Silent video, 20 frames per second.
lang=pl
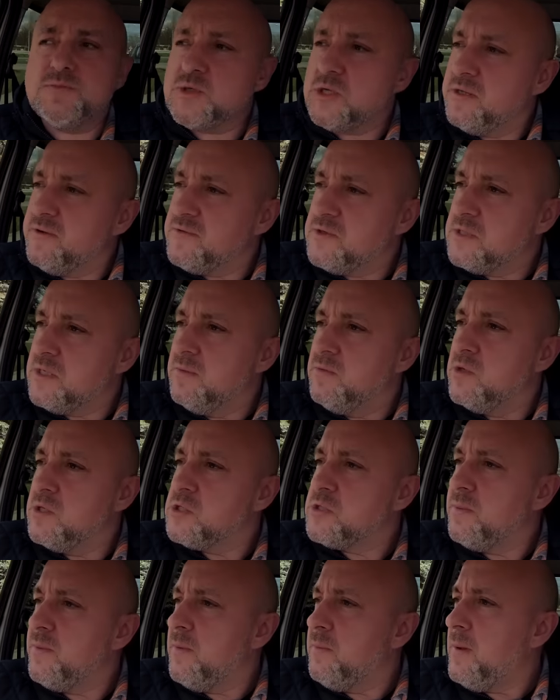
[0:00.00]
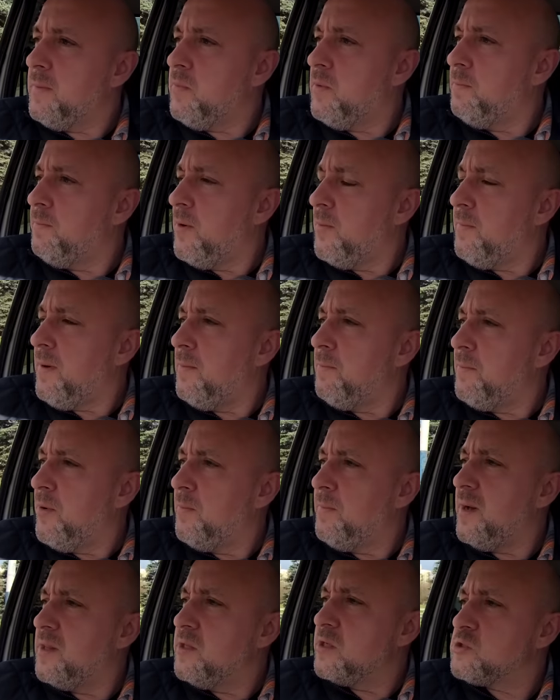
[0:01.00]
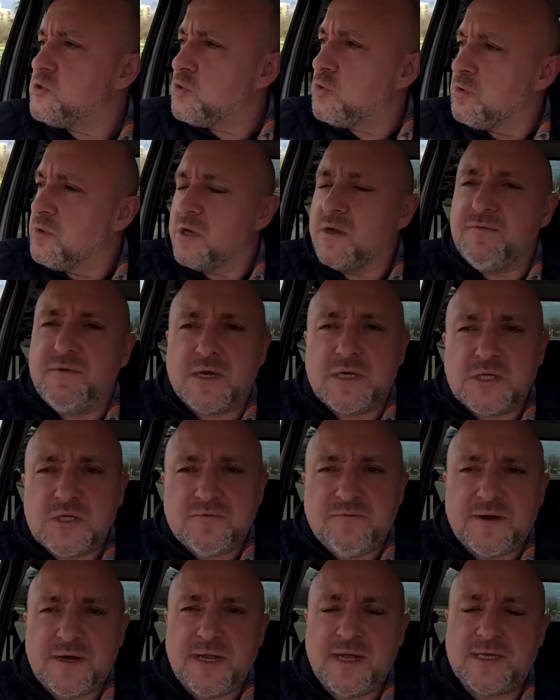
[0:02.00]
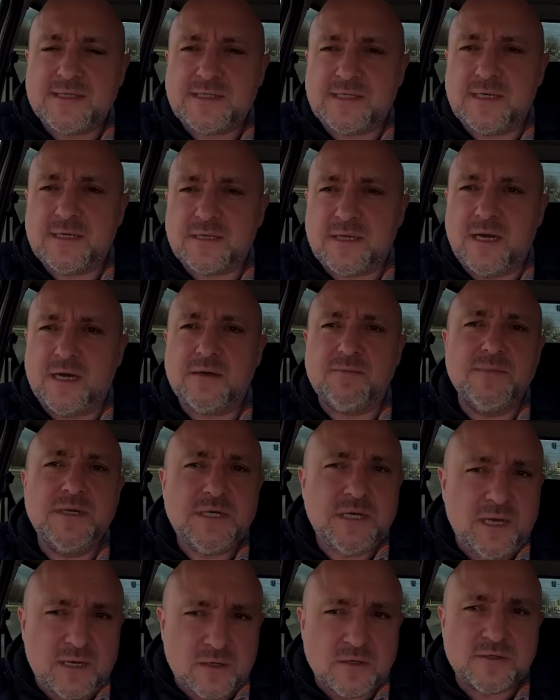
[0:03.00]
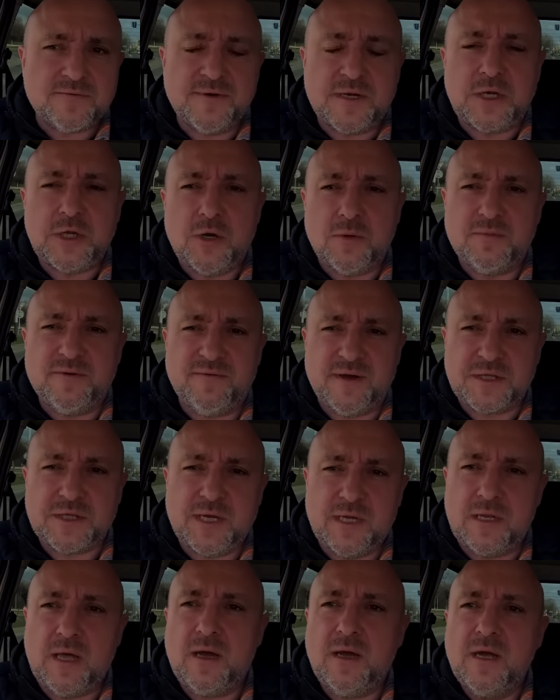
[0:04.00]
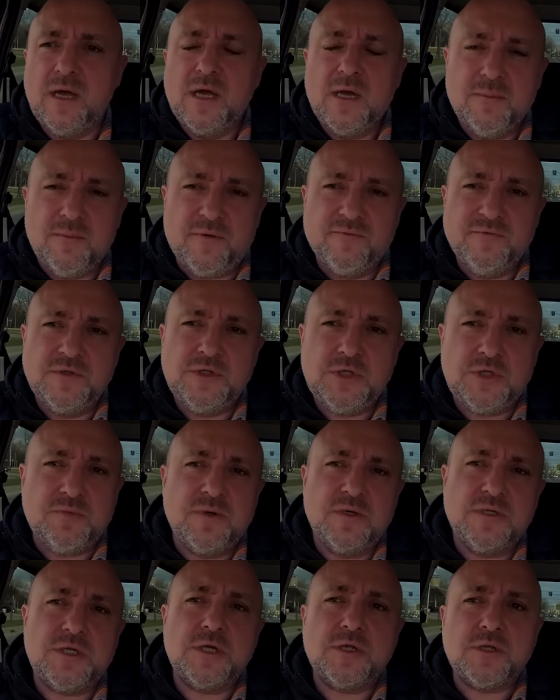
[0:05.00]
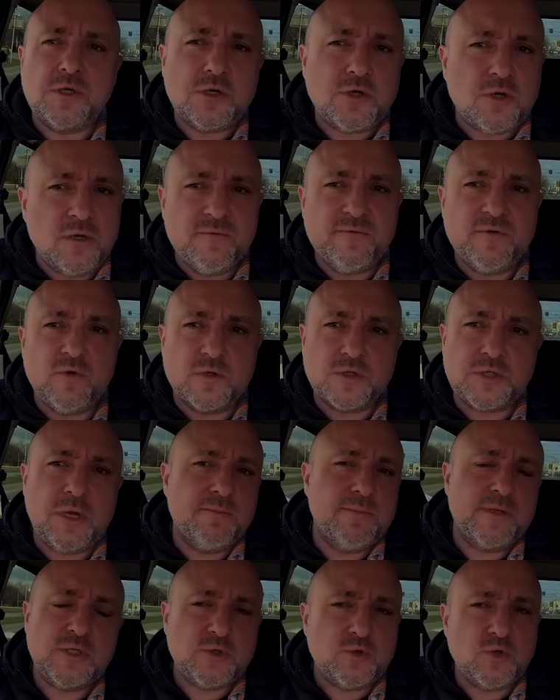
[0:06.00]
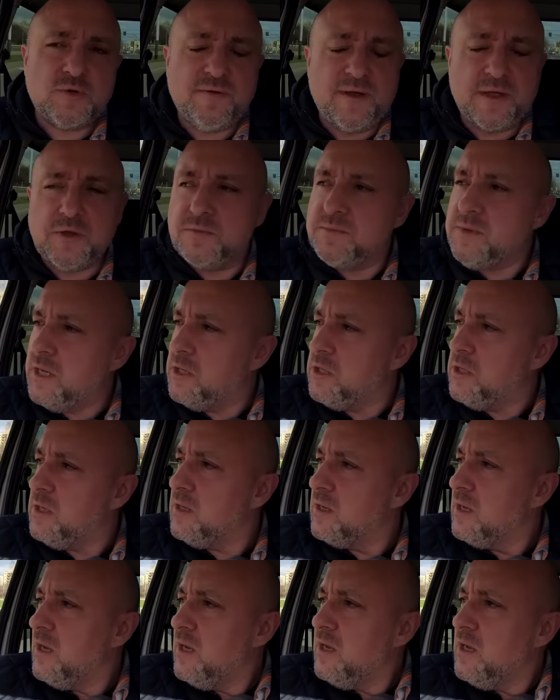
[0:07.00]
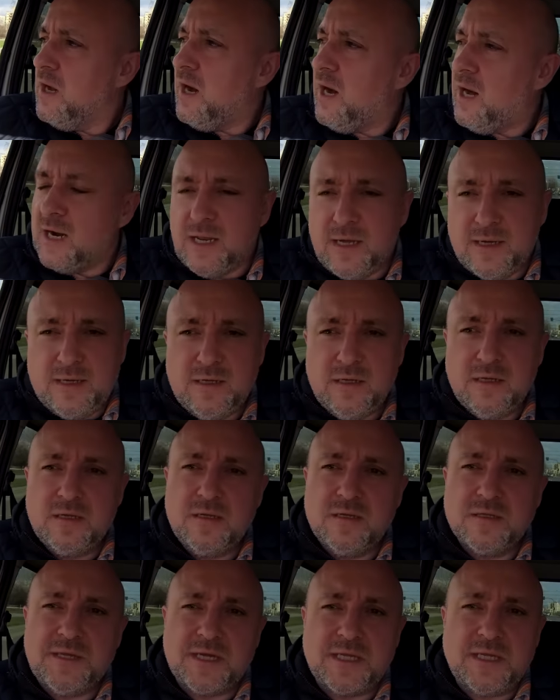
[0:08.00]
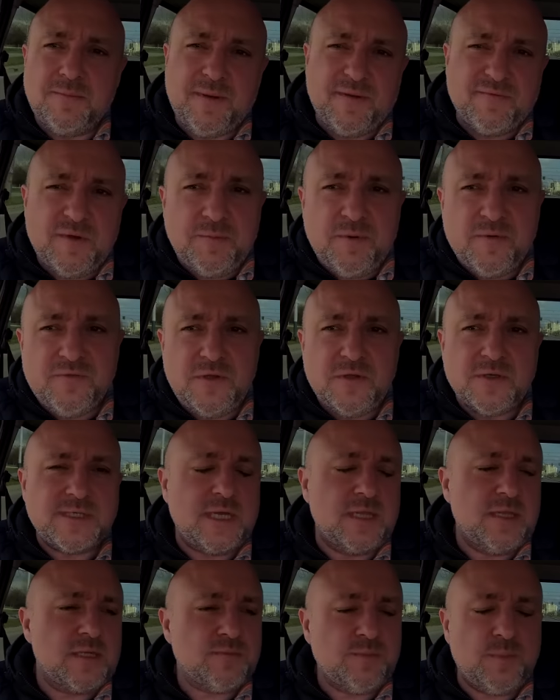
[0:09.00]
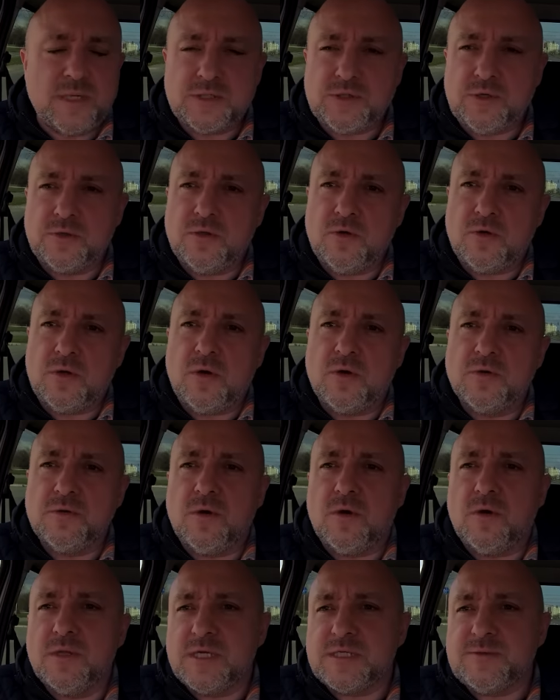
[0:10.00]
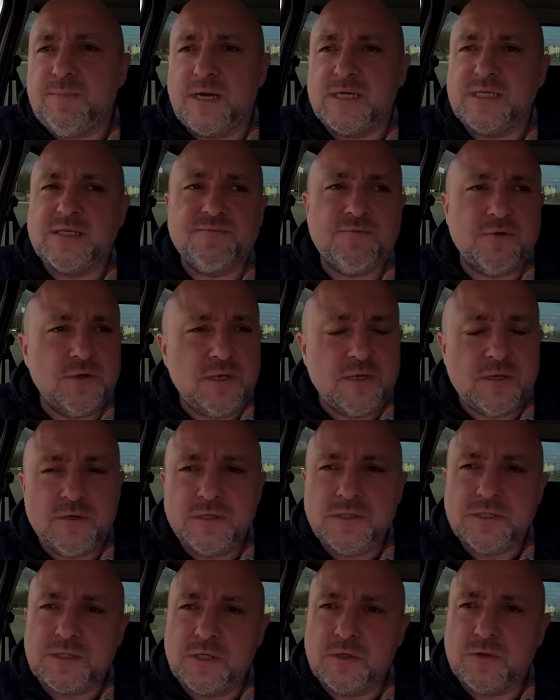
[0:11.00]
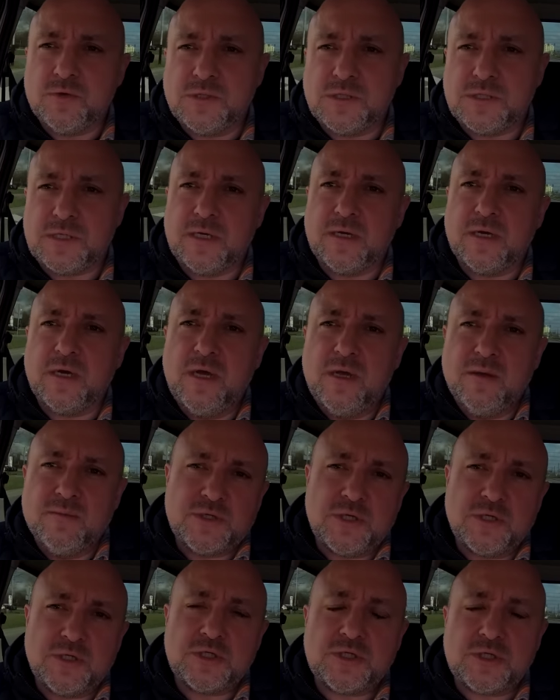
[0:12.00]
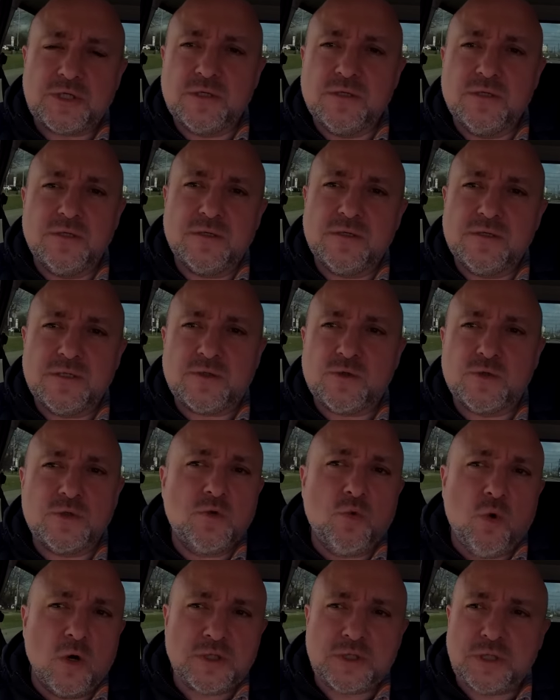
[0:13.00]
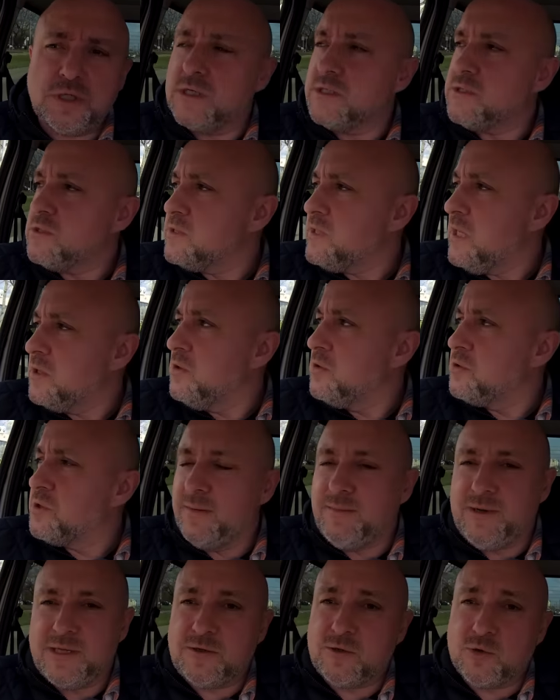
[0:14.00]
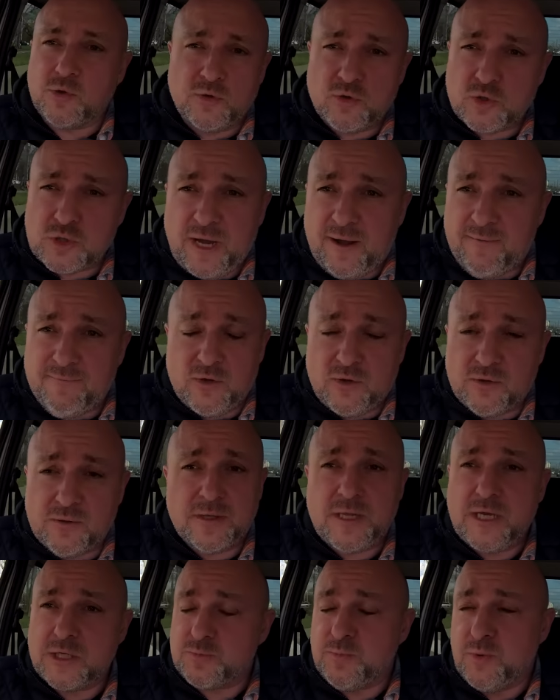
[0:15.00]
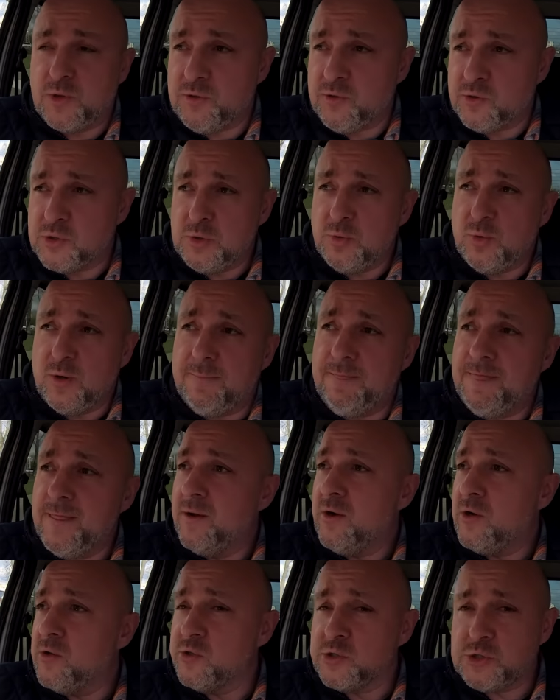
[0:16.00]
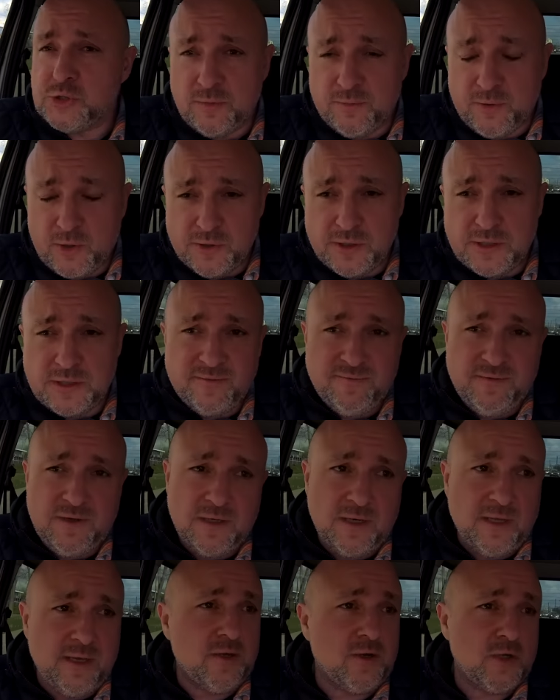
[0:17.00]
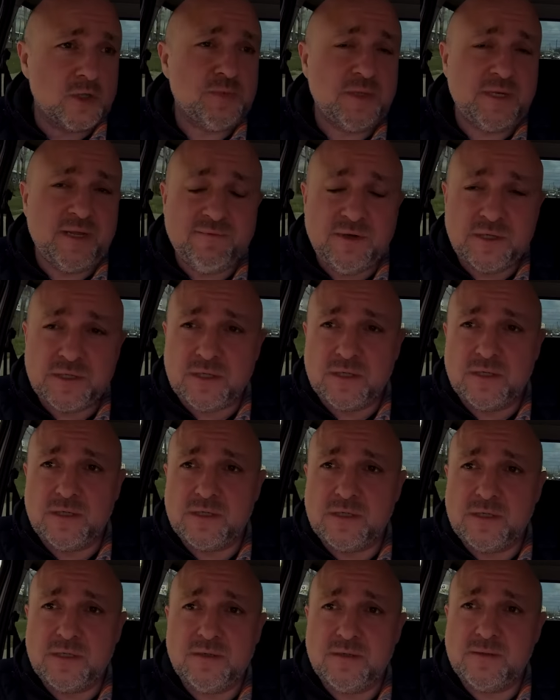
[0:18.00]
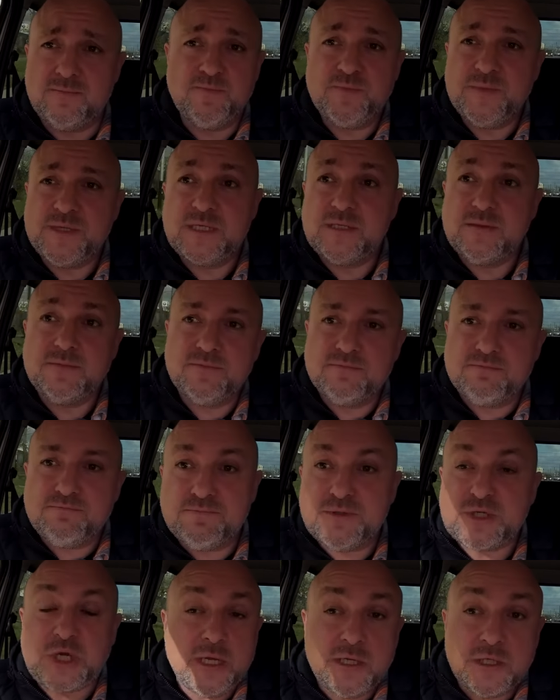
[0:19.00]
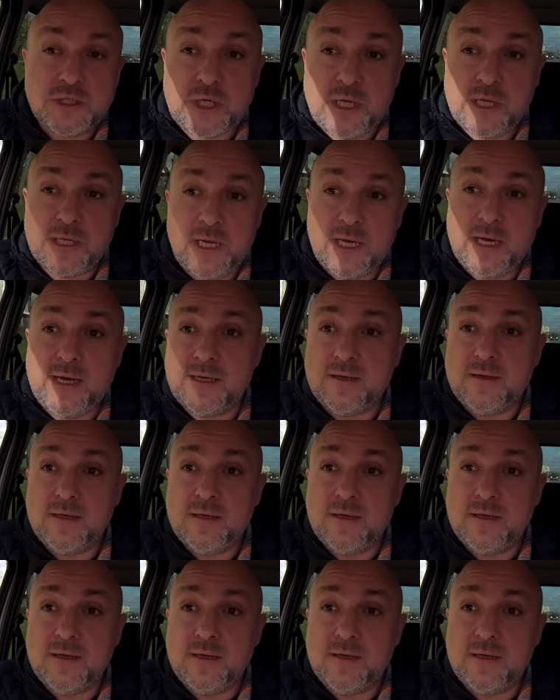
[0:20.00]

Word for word: przede wszystkim nie trzeba popadać tutaj w jakieś wariacje. Tak? My, jako zwykli obywatele, powinniśmy się tylko i wyłącznie być uświadomieni, ale tak naprawdę powinno zadbać o, o nas państwo i jego instytucje. Przecież y, głośny jest ostatnio temat, który już dawno też podnosiłem odnośnie obrony cywilnej, choćby nawet y, przejrzenia,